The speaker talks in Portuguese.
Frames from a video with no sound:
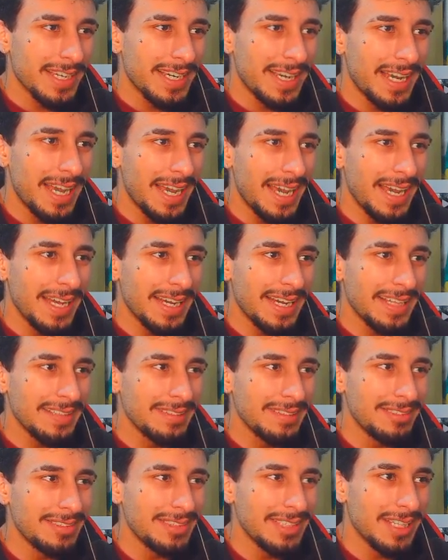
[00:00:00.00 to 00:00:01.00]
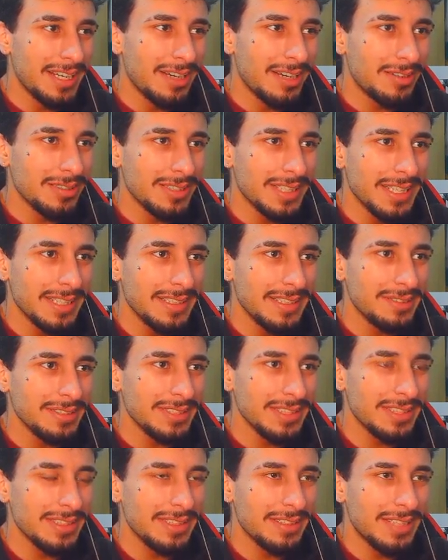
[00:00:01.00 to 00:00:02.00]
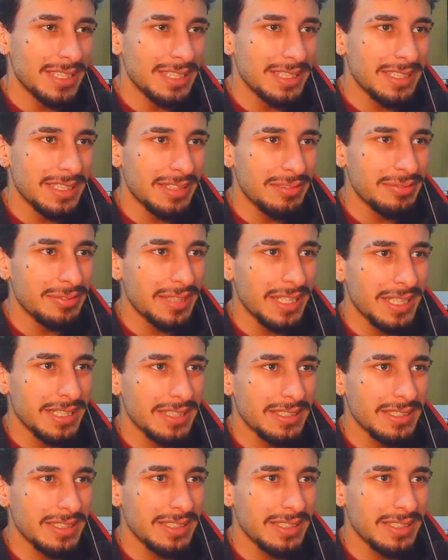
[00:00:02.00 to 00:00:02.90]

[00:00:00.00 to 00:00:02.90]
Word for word: Cara do céu. Cadê os que estão aqui na frente?